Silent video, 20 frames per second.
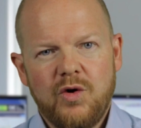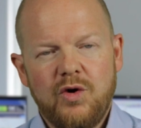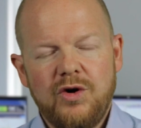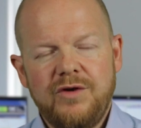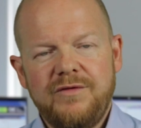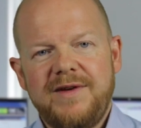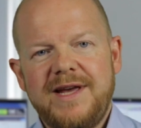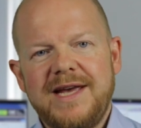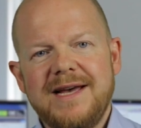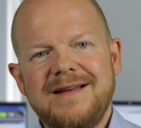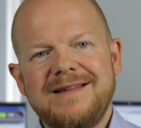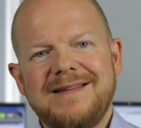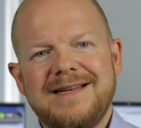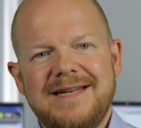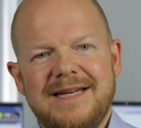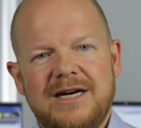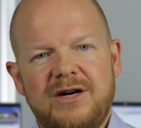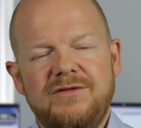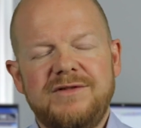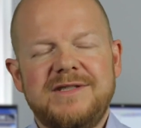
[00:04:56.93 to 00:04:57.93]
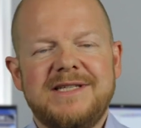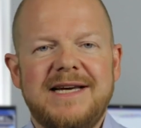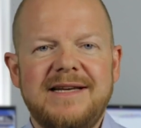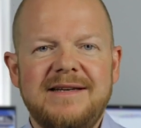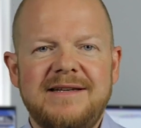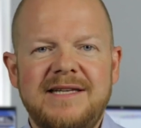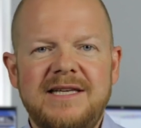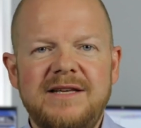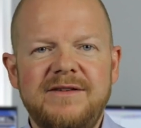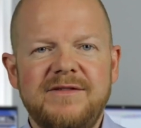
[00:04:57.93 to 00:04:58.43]
und wäre dann auf
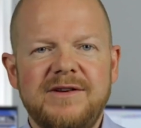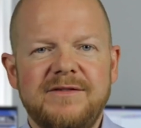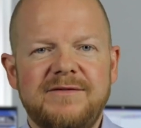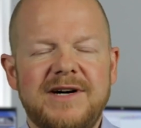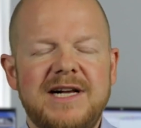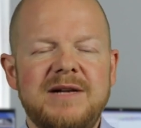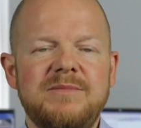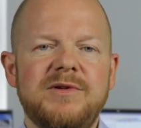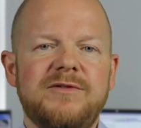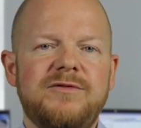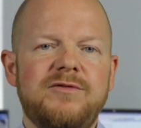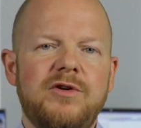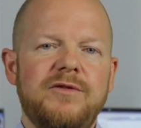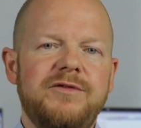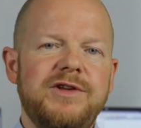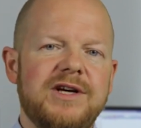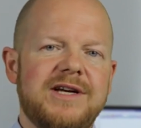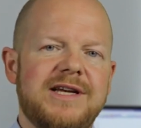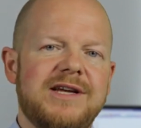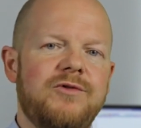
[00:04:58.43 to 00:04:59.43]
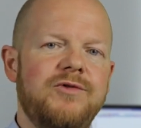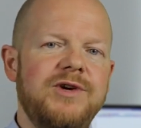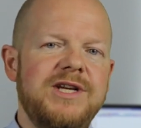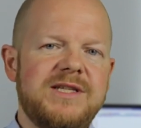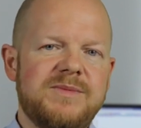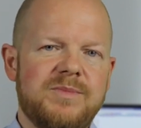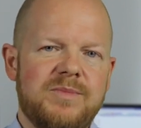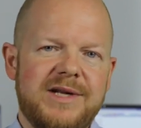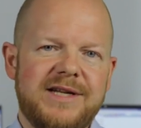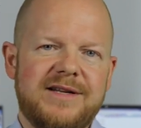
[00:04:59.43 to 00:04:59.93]
sein Tief gefallen, bevor wieder
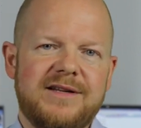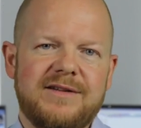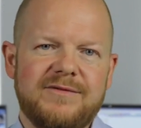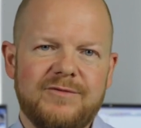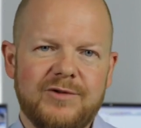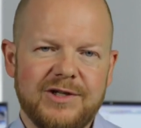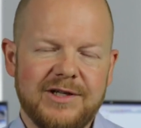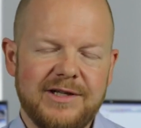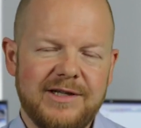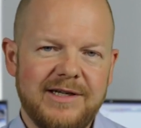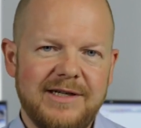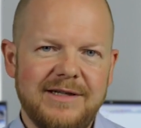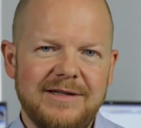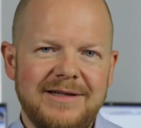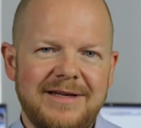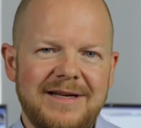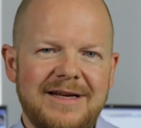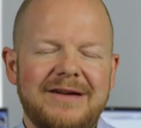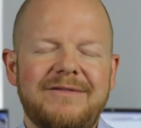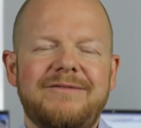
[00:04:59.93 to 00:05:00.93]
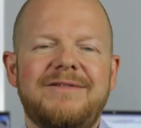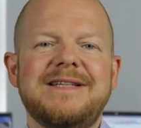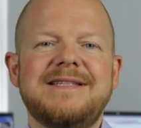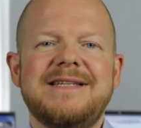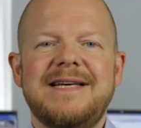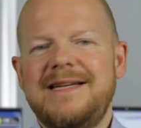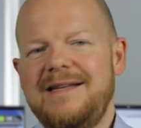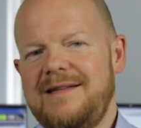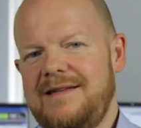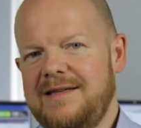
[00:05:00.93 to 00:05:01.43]
geresplittet wurde, ne?
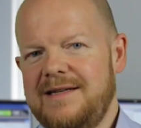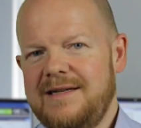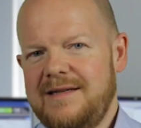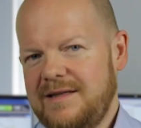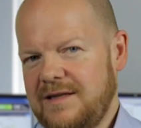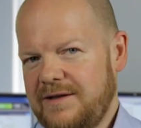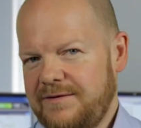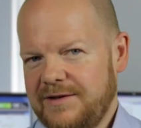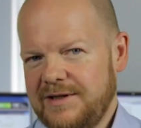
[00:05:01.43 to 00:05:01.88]
was hättet ihr denn da